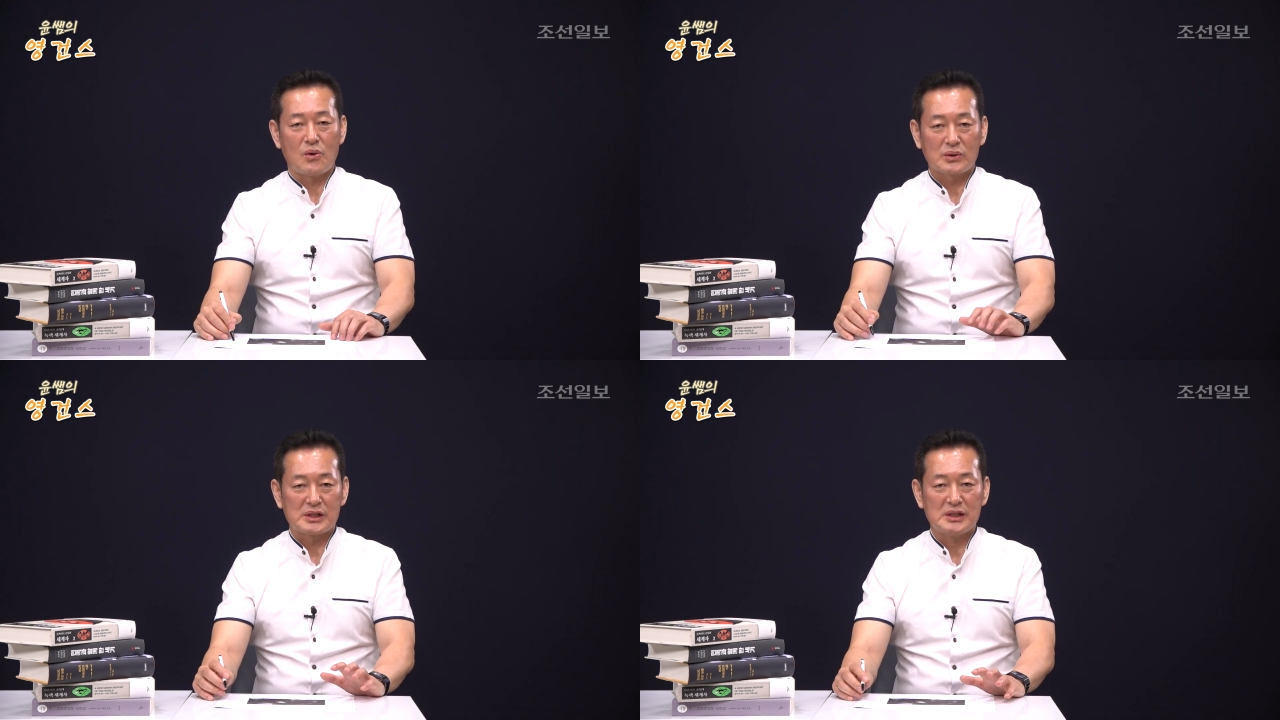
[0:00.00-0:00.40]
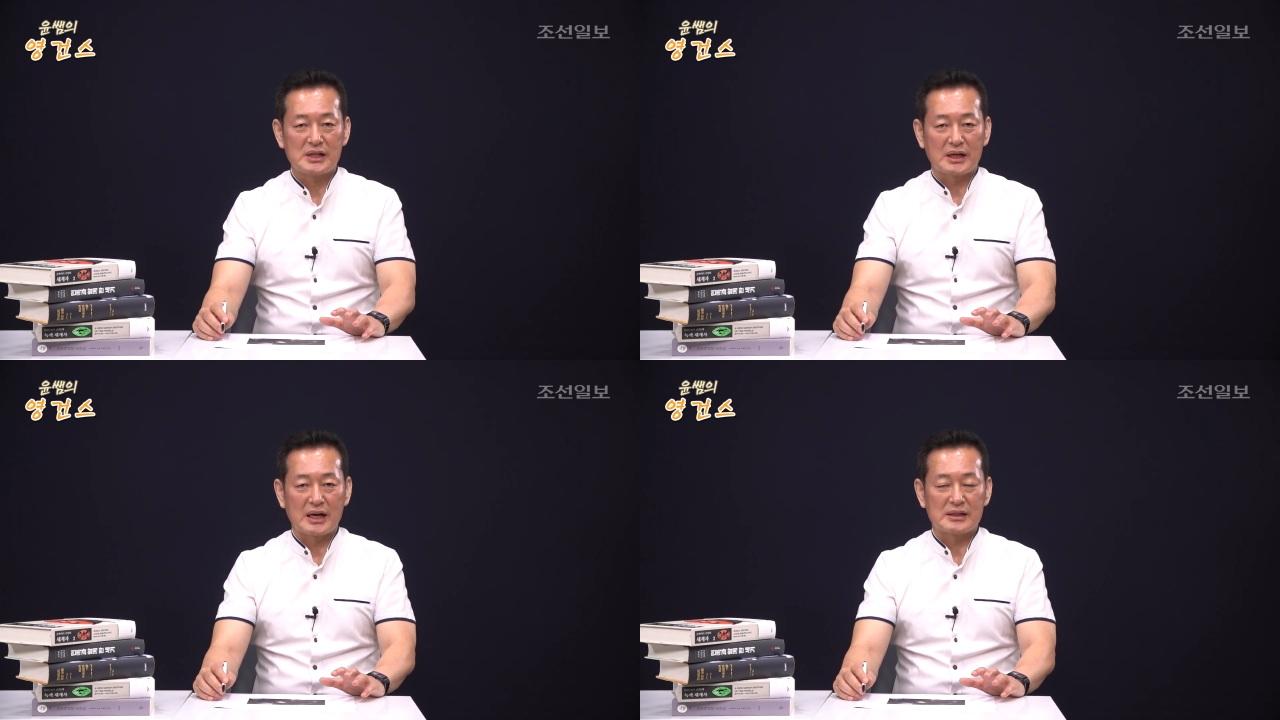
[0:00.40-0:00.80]
꼭
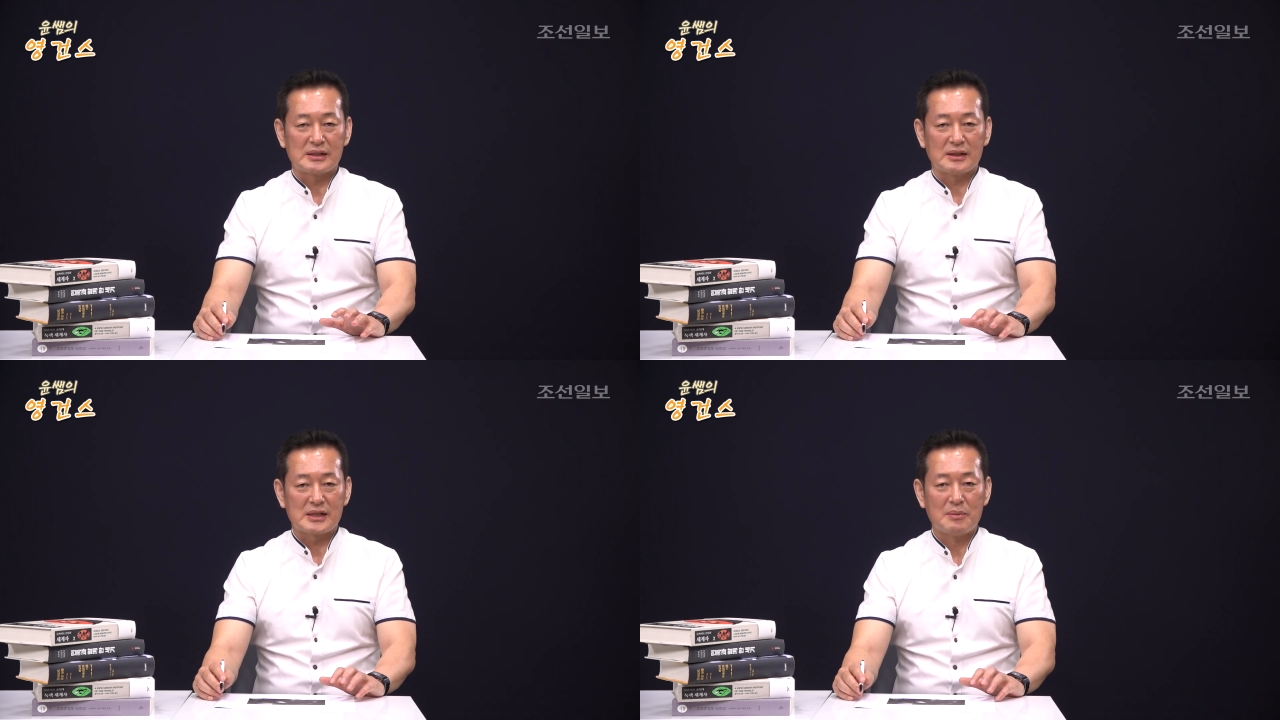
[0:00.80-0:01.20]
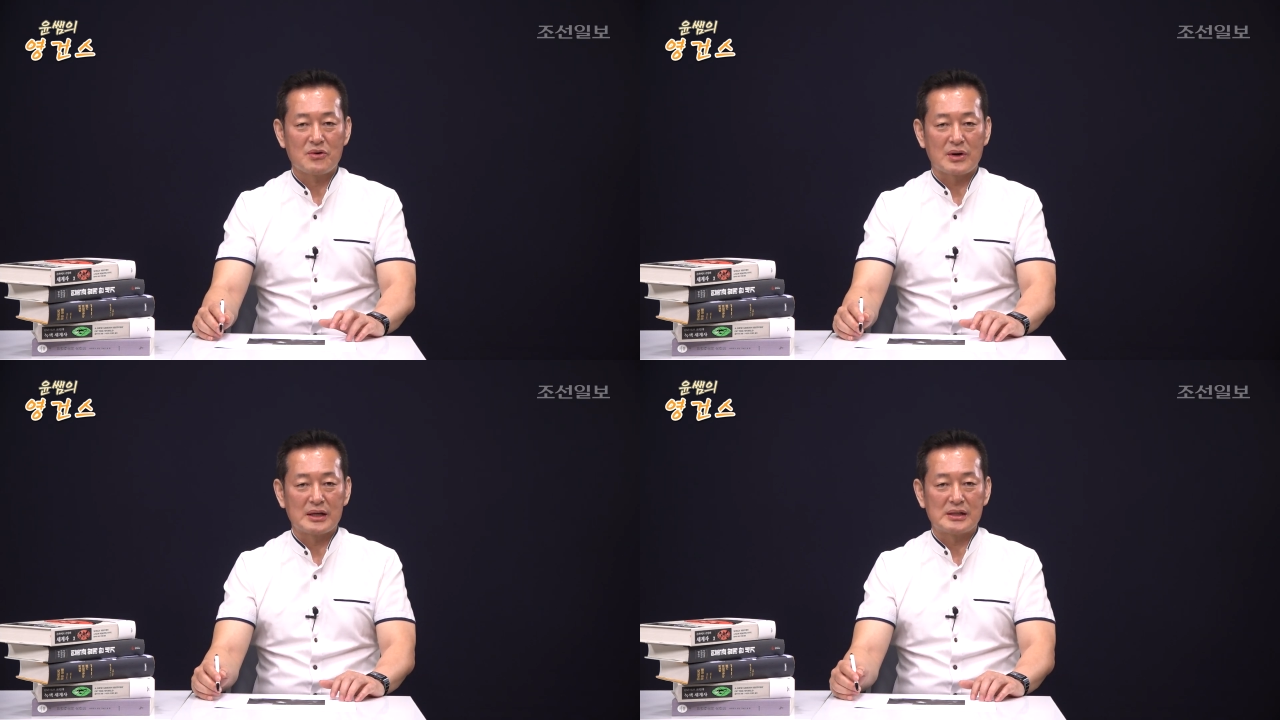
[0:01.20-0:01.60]
진지까지
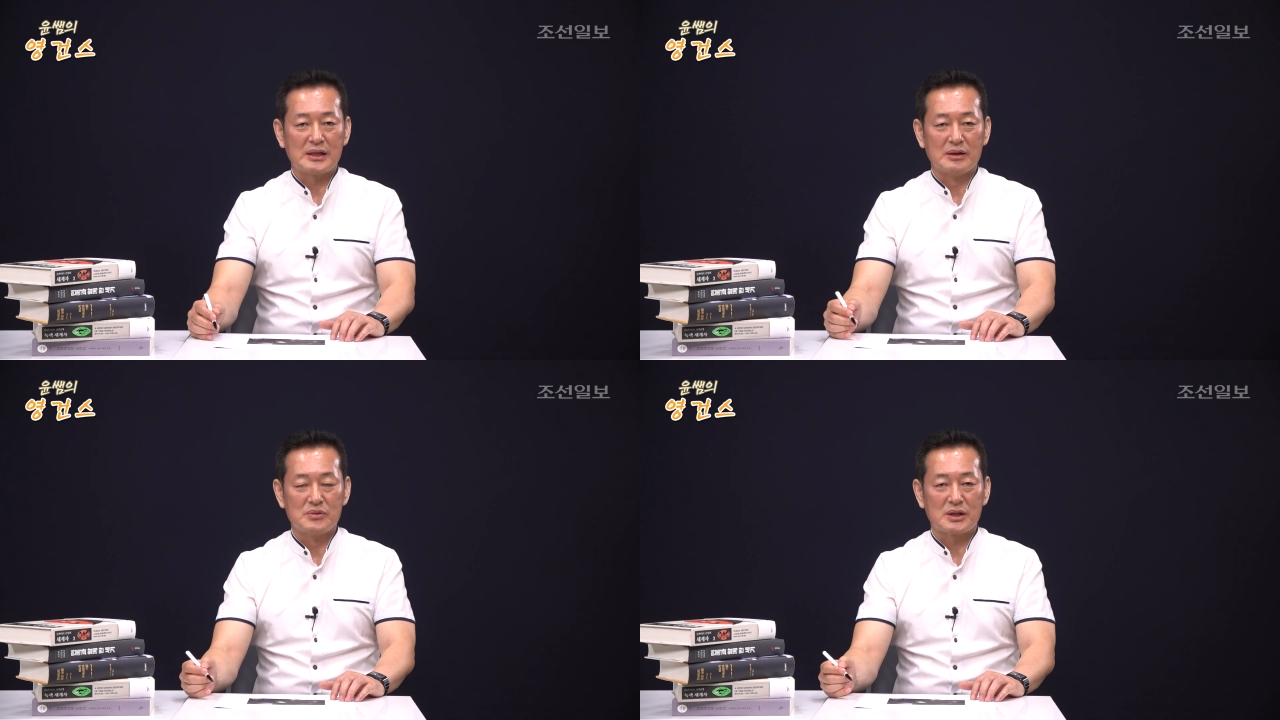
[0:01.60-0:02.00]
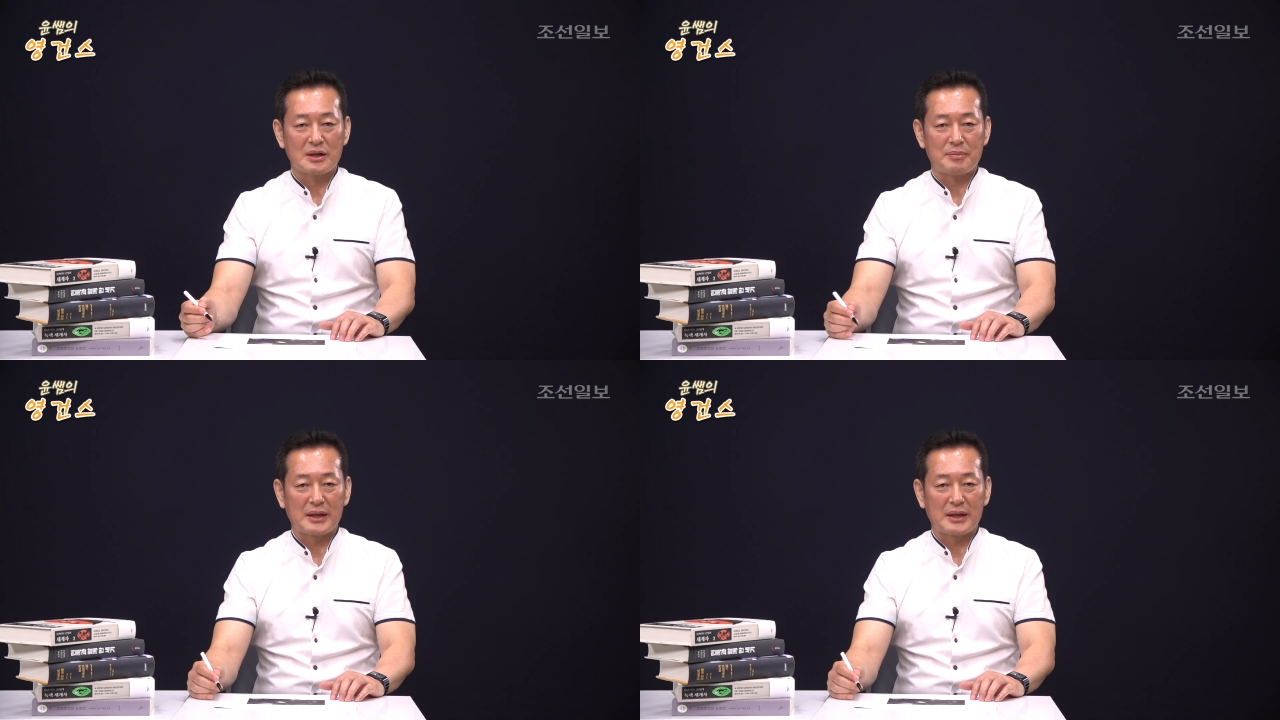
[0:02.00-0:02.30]
참호까지 음식을